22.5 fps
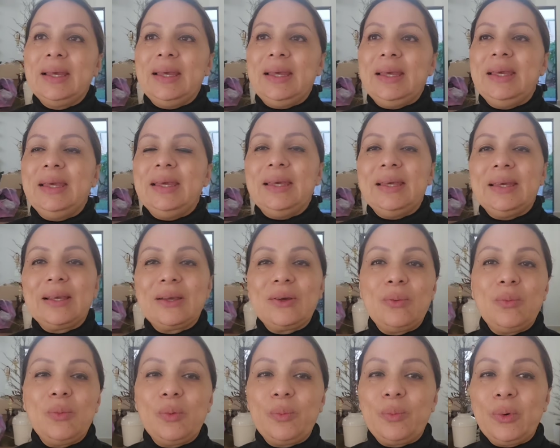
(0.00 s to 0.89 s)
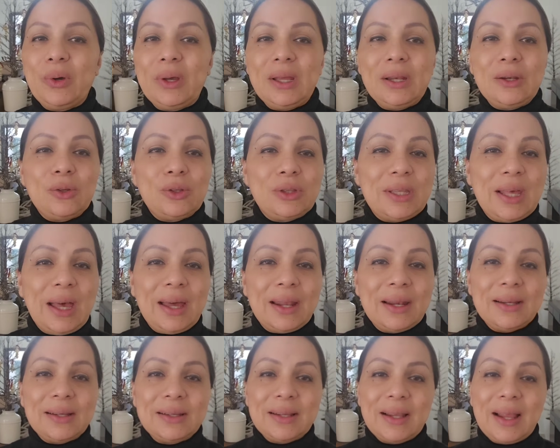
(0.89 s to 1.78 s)
Eh, como pueden
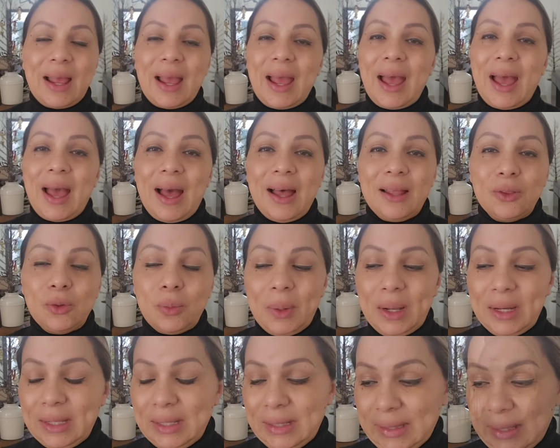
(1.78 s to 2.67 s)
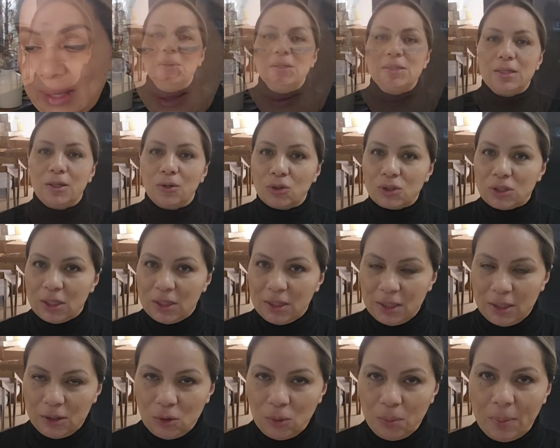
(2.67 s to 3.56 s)
notar, ando malita, me sigo
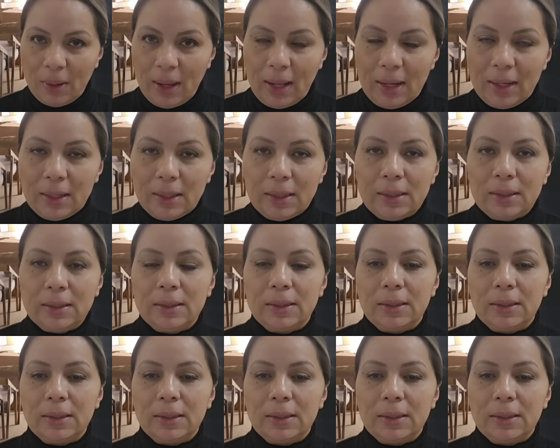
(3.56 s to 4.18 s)
sintiendo mal,